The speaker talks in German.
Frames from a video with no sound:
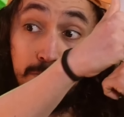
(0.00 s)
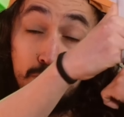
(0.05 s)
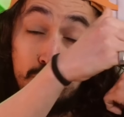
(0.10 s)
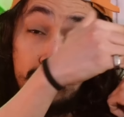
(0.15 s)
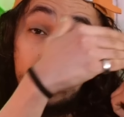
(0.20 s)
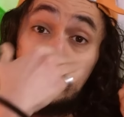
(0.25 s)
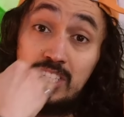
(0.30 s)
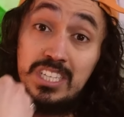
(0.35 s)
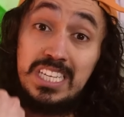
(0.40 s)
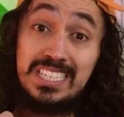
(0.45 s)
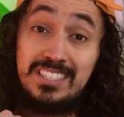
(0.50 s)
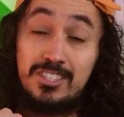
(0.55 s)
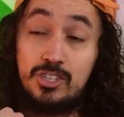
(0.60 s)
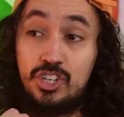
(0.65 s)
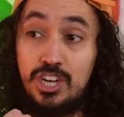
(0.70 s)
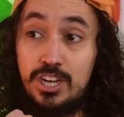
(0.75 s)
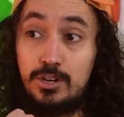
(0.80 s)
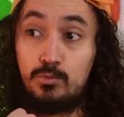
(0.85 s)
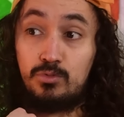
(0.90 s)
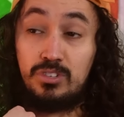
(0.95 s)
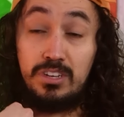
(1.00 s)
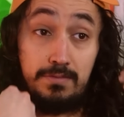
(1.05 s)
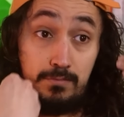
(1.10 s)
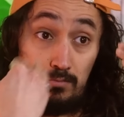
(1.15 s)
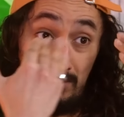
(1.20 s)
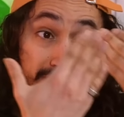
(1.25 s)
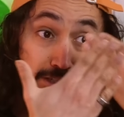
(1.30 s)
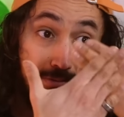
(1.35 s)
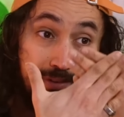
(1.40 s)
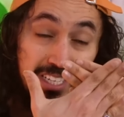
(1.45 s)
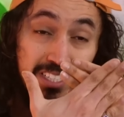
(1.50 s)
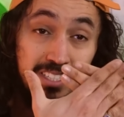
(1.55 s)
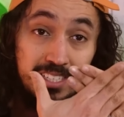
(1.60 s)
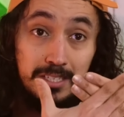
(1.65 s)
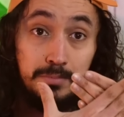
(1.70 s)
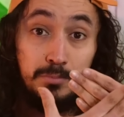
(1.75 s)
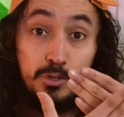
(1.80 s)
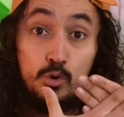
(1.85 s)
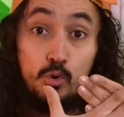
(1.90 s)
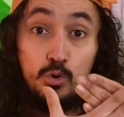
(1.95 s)
mussten die jetzt Entscheidungen treffen. Deswegen ist
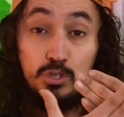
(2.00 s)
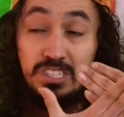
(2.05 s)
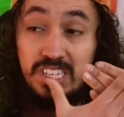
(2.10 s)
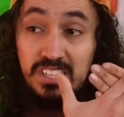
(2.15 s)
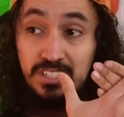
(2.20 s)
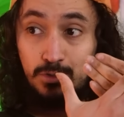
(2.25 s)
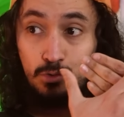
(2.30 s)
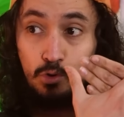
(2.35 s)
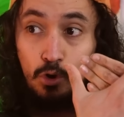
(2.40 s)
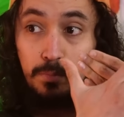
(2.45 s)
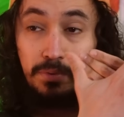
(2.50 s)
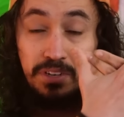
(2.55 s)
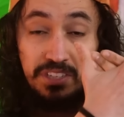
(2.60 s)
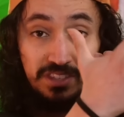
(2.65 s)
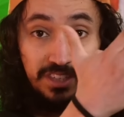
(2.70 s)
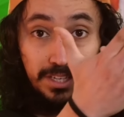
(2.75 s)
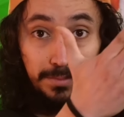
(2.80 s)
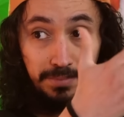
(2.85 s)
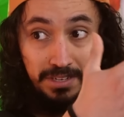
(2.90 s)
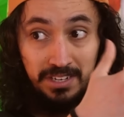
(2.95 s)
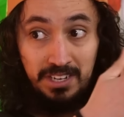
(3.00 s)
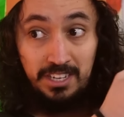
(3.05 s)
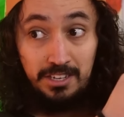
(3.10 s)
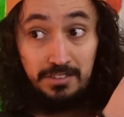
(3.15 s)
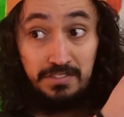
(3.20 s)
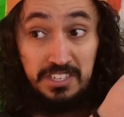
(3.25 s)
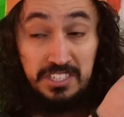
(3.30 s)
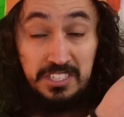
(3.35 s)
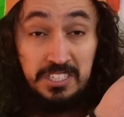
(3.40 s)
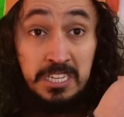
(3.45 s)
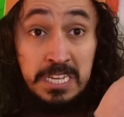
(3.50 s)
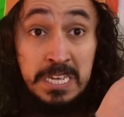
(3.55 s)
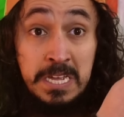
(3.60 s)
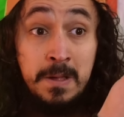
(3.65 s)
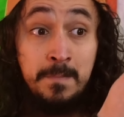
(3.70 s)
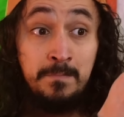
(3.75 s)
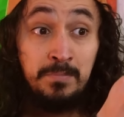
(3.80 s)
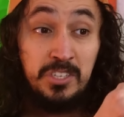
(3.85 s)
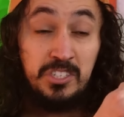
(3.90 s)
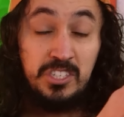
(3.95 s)
das mit Russland so kompliziert bei denen gewesen,
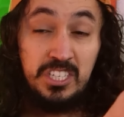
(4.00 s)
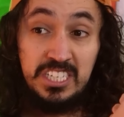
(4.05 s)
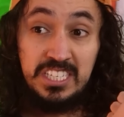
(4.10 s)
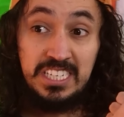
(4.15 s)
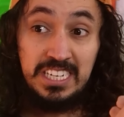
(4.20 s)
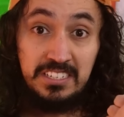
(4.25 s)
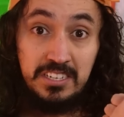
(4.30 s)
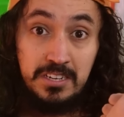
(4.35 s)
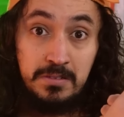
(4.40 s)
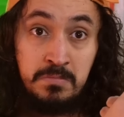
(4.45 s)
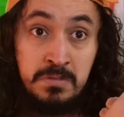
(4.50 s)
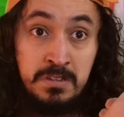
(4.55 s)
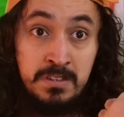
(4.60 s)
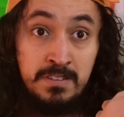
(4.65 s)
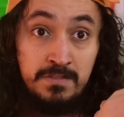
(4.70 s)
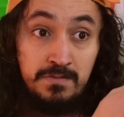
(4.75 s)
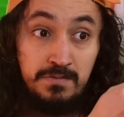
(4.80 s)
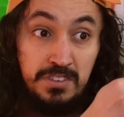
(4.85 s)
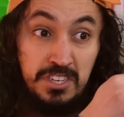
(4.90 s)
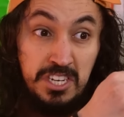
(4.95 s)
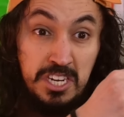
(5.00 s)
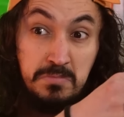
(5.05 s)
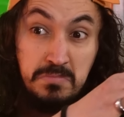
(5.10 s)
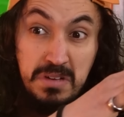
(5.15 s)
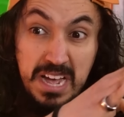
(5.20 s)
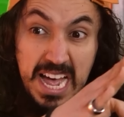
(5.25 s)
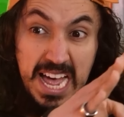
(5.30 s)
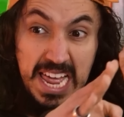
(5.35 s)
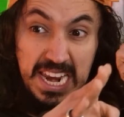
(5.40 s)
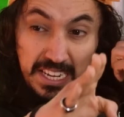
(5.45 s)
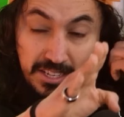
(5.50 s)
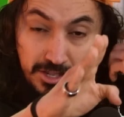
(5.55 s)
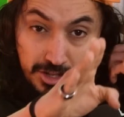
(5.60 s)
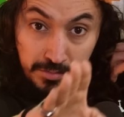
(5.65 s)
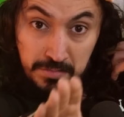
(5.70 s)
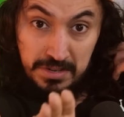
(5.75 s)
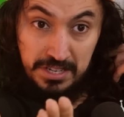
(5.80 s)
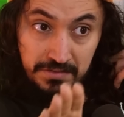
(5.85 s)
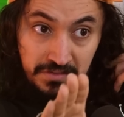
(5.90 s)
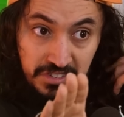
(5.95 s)
dass mhm. sie mhm. gesagt haben, wir nehmen alles
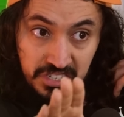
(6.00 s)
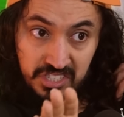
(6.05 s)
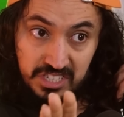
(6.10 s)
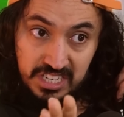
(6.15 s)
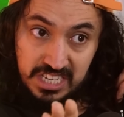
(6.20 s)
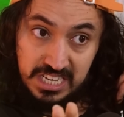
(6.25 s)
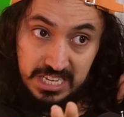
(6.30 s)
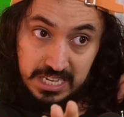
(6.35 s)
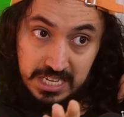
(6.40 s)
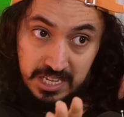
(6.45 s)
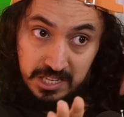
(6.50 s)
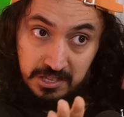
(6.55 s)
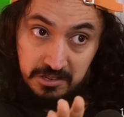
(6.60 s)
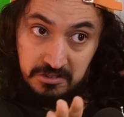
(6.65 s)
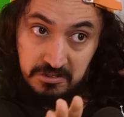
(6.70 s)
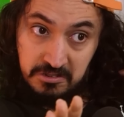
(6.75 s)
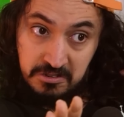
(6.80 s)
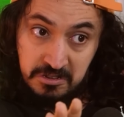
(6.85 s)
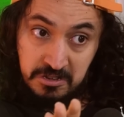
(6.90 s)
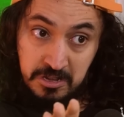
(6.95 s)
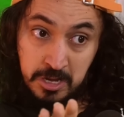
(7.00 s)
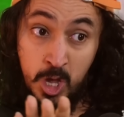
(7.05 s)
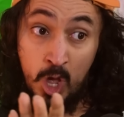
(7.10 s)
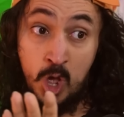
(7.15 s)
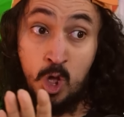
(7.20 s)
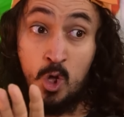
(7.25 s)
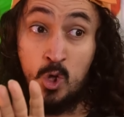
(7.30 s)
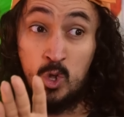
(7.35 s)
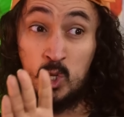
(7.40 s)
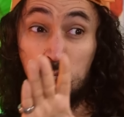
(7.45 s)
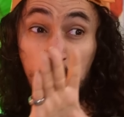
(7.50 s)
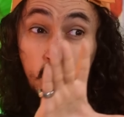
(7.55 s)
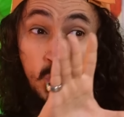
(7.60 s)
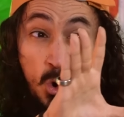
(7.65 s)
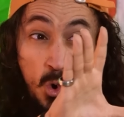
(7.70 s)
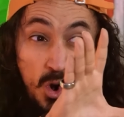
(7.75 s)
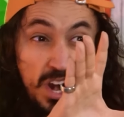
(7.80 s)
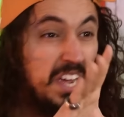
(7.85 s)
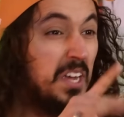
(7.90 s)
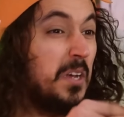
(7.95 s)
mit, was geht,
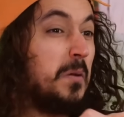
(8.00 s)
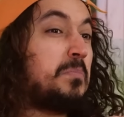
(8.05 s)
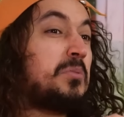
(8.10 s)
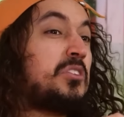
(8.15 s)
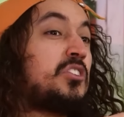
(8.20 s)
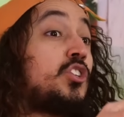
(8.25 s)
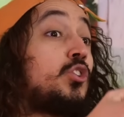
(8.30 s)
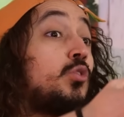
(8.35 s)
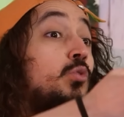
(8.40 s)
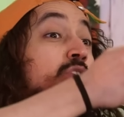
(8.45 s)
so lange, bis die